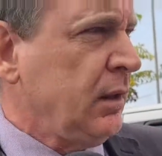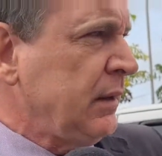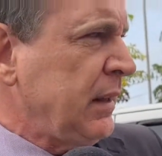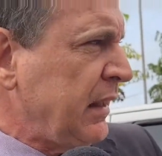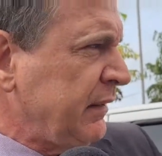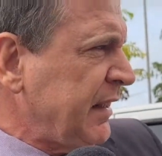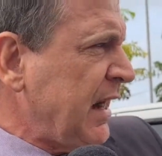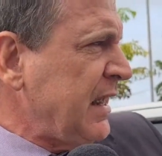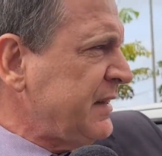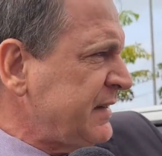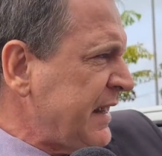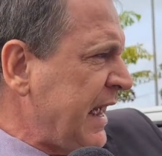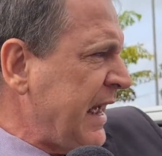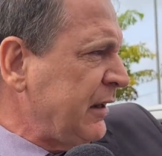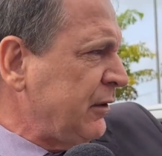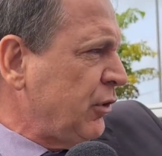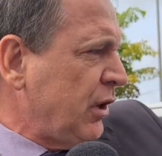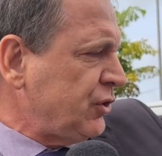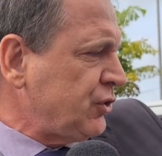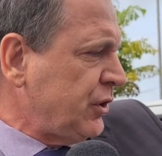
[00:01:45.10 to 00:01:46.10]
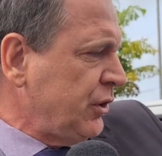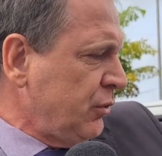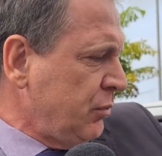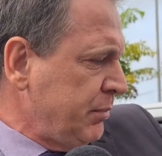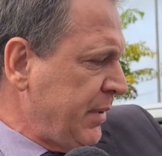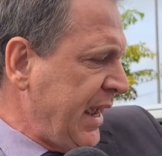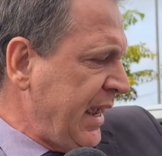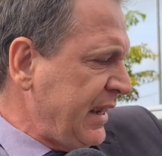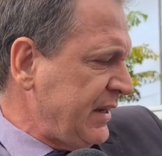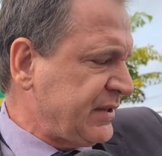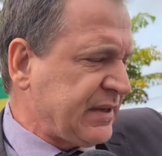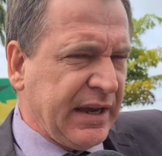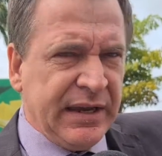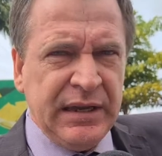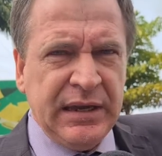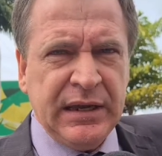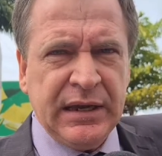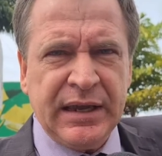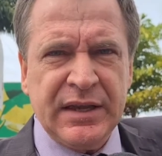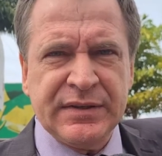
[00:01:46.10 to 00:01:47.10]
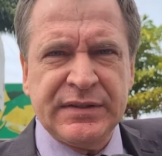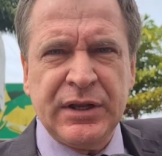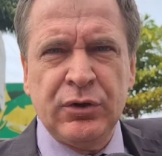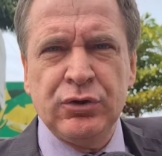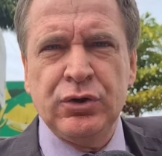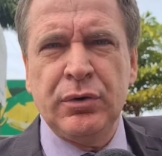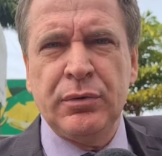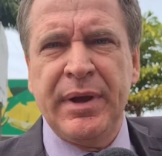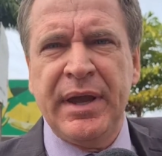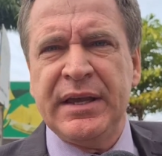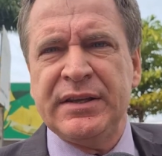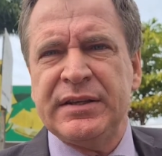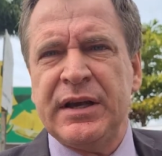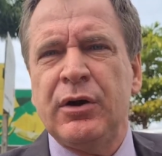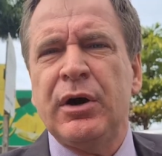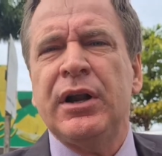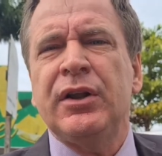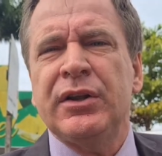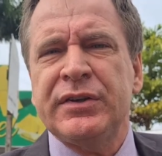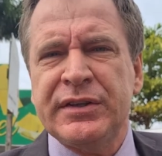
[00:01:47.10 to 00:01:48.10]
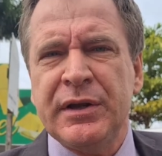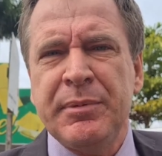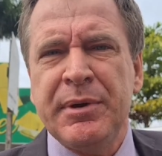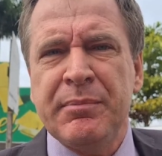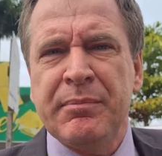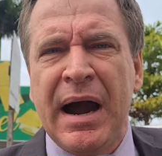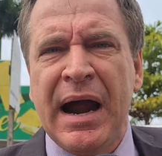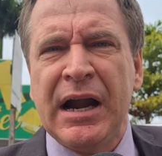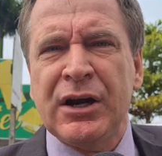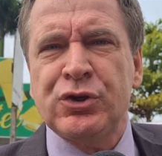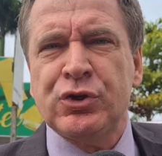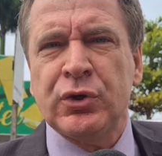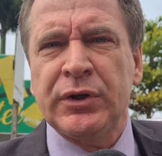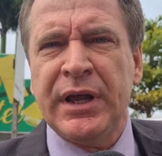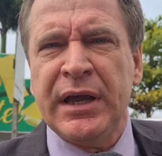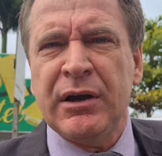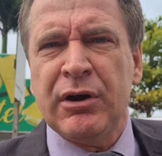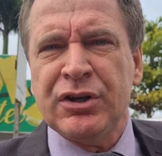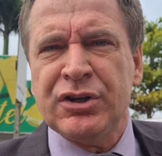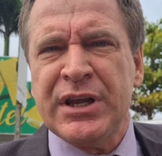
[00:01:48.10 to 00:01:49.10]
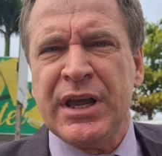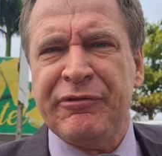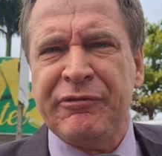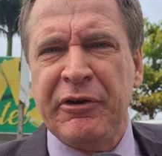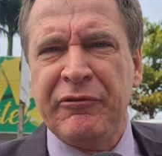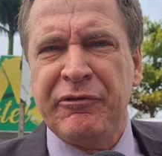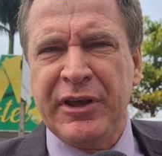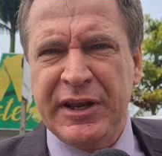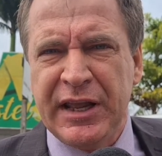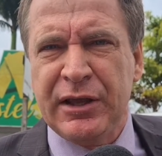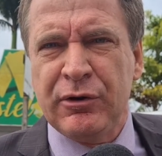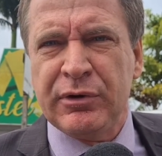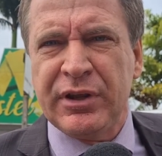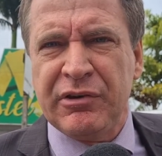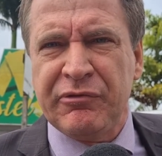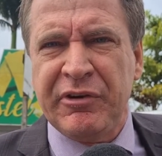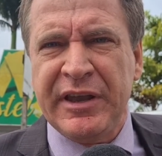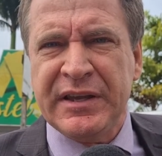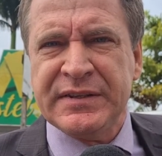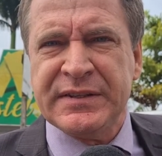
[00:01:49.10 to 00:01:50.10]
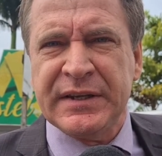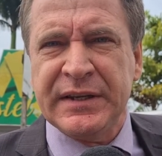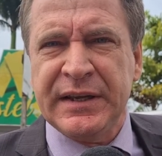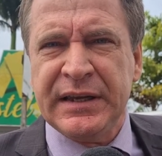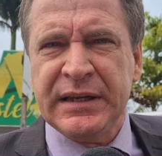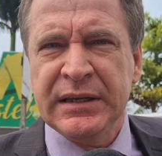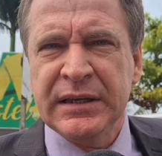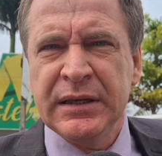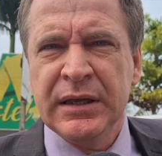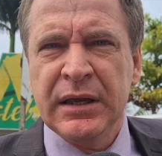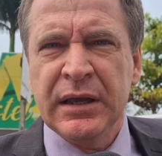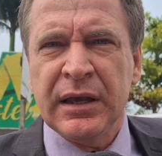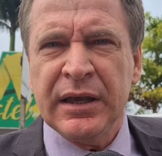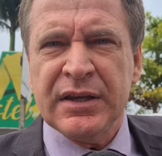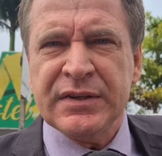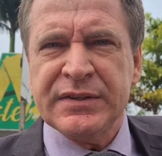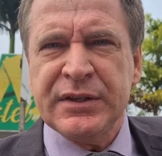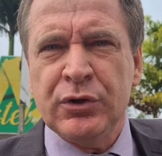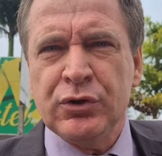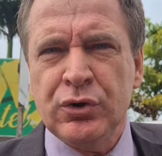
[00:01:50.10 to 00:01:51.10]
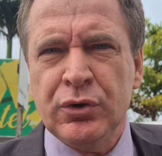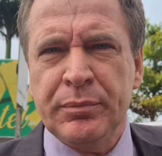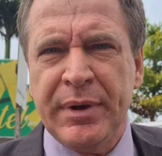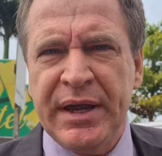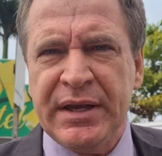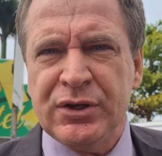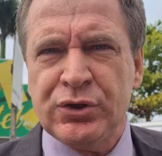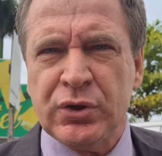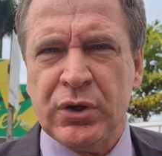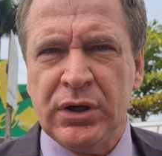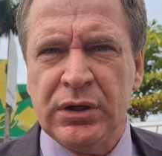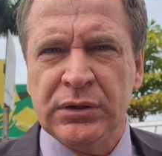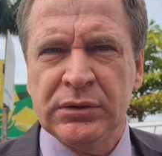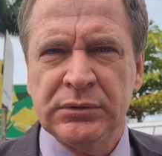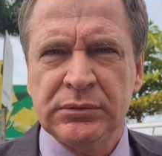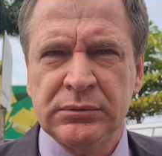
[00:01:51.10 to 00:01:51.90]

Tá atrasado, acho que um mês aí, é questão de um mês. Agora nós estamos em março, né? Eu acho que é fevereiro que vence, né? Questão de um mês só.